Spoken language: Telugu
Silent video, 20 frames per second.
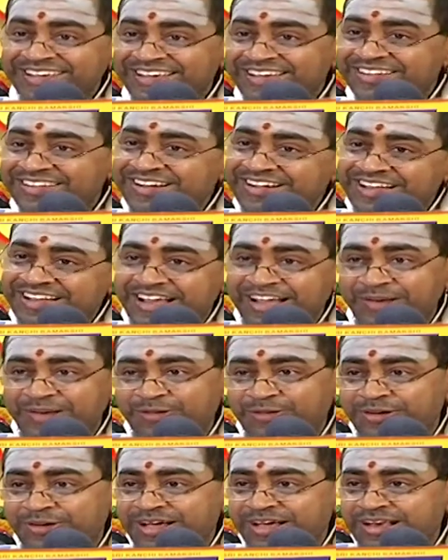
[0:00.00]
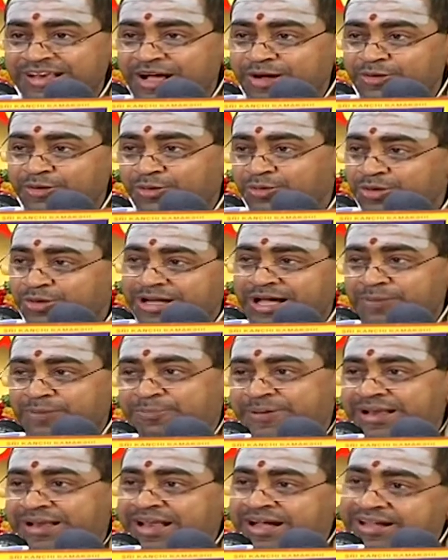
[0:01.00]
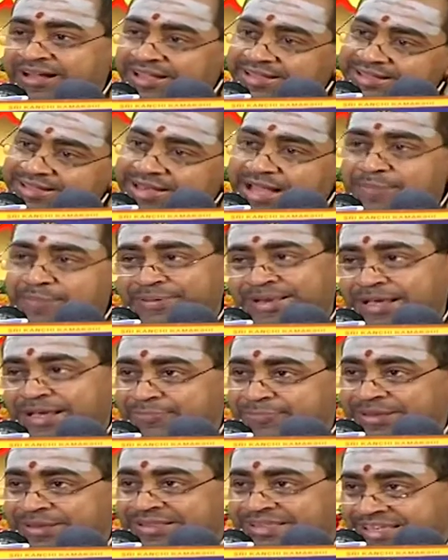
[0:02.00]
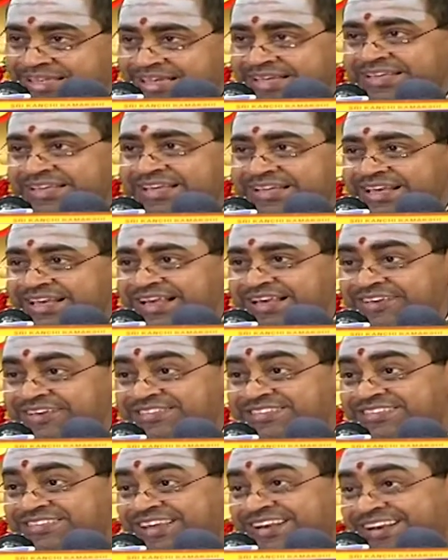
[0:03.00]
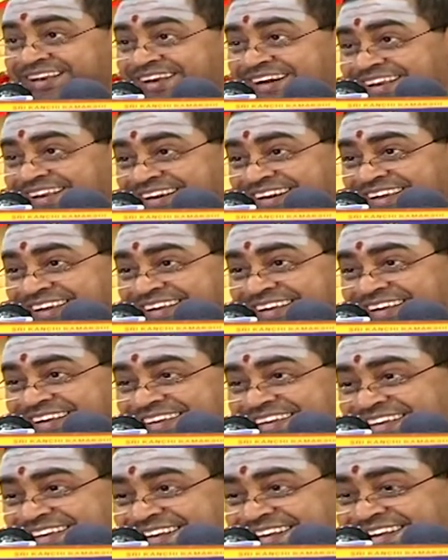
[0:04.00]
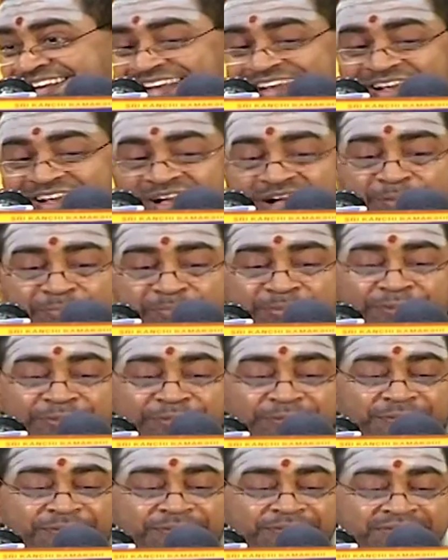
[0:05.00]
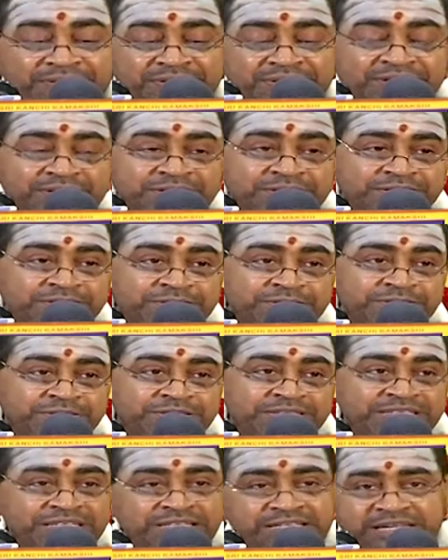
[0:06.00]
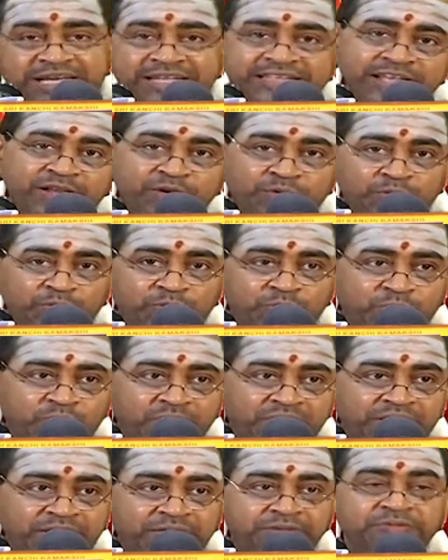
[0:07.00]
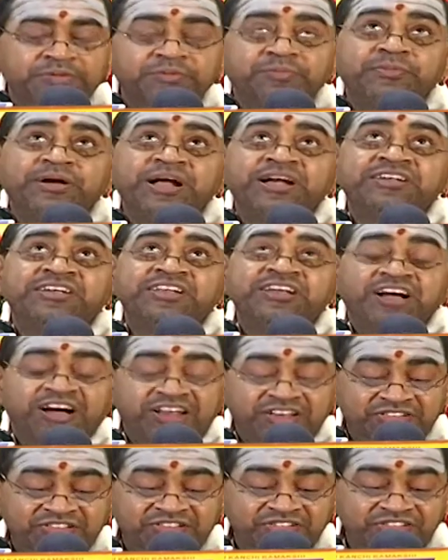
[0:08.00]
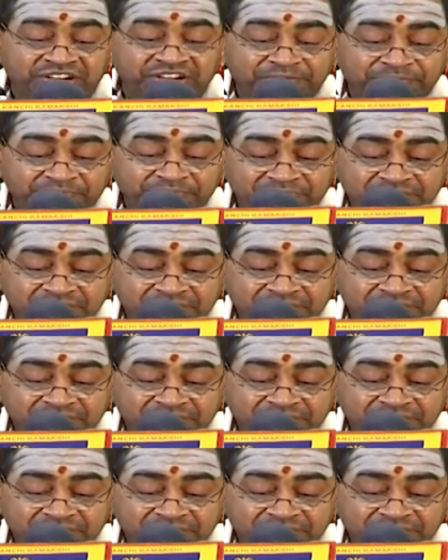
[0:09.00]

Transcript: ఎందుకంటే నేను కూడా నాకు నూరు కల్పాలు లెక్క అయితే నా పని అయిపోయింది నీకు నేనేమి ఇస్తానన్నాడు ఇక్కడ అప్పుడు ఇంకేదైనా కోరుకో అన్నాడు గట్టిగా ఆలోచించాడు